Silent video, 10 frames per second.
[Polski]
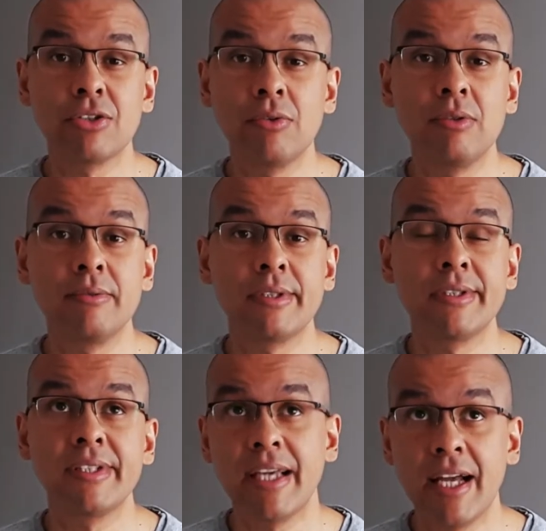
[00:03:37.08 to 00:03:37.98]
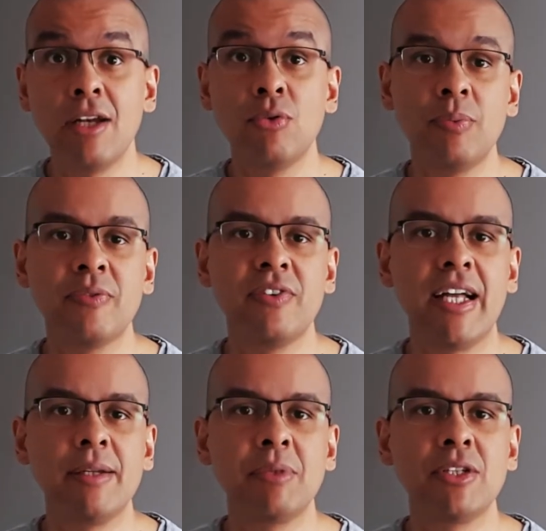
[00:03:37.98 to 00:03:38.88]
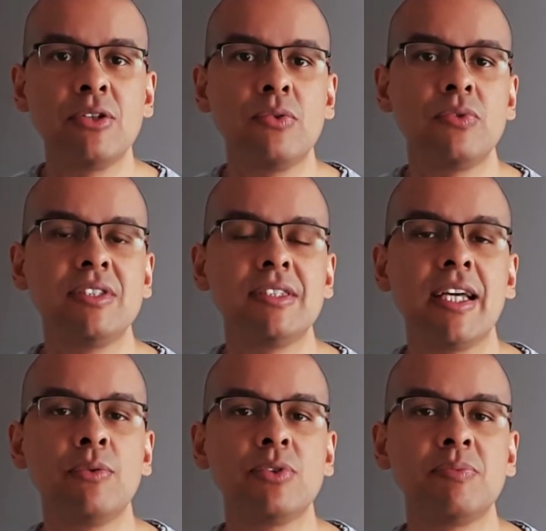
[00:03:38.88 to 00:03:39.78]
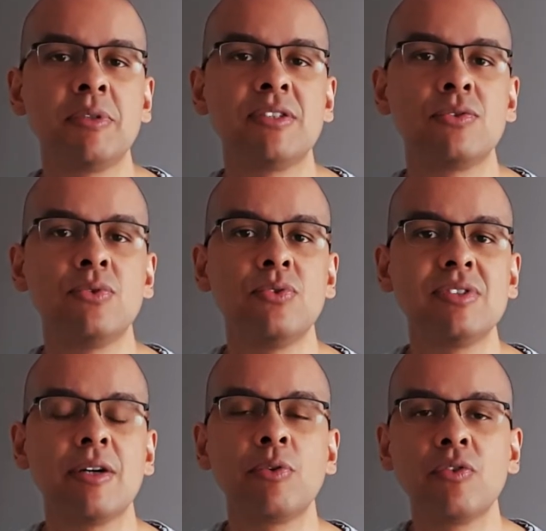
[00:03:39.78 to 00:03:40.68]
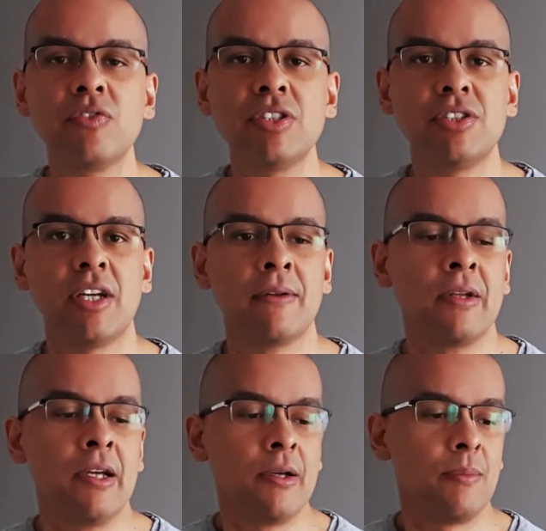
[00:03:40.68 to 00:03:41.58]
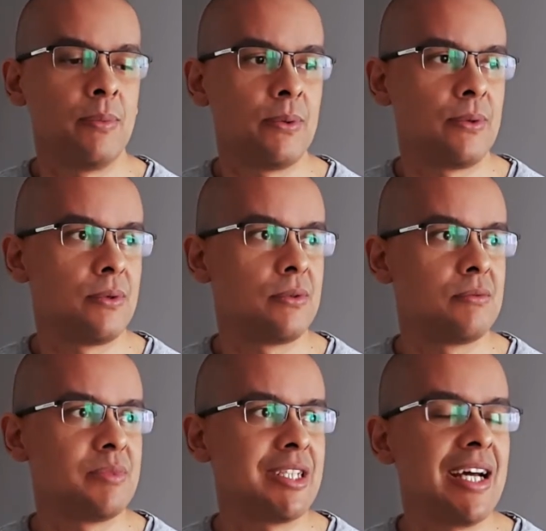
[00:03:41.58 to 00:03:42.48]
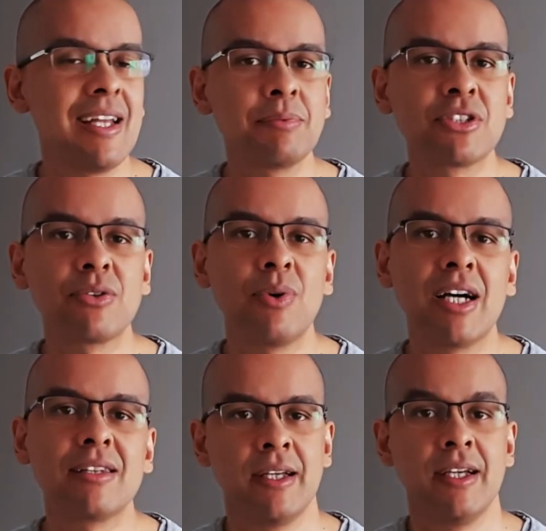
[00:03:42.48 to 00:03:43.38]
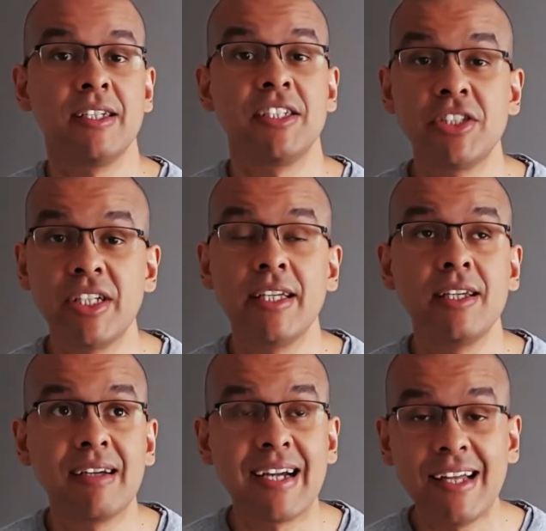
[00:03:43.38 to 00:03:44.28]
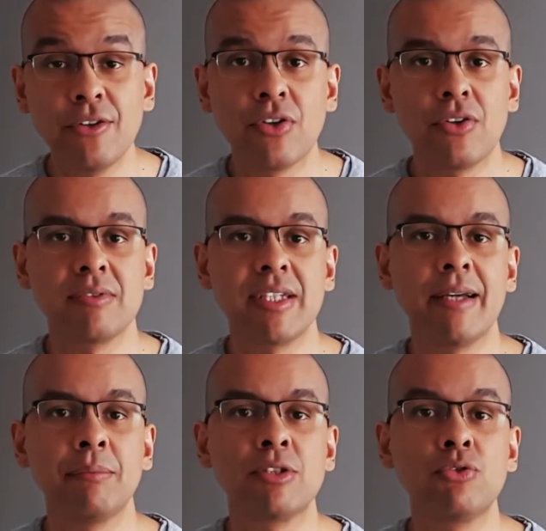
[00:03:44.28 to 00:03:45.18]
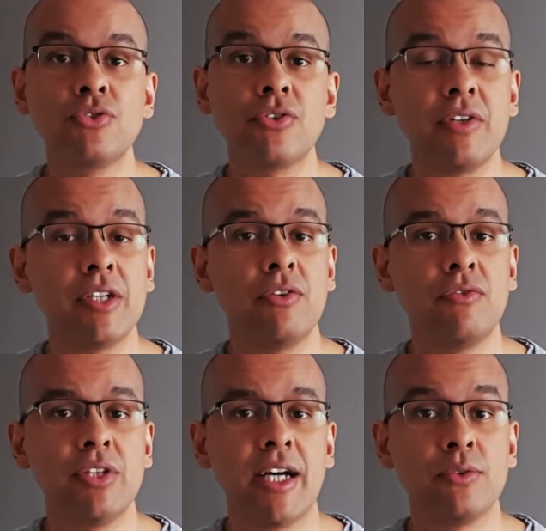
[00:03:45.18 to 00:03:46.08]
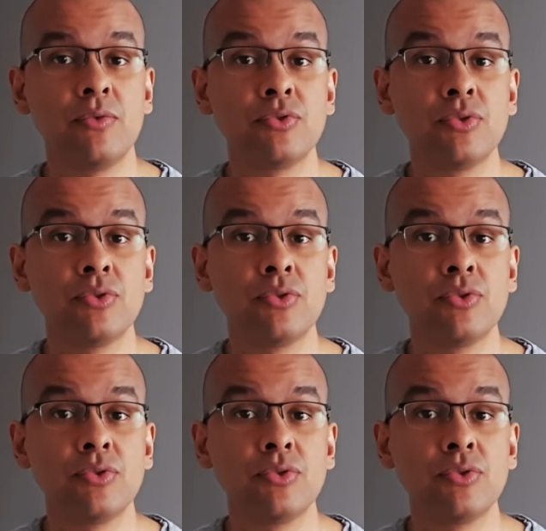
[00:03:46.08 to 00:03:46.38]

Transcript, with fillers: e, je lub wyeliminuj z jadłospisu całkowicie. Bo ja na przykład jeśli rano jem dużo węglowodanów,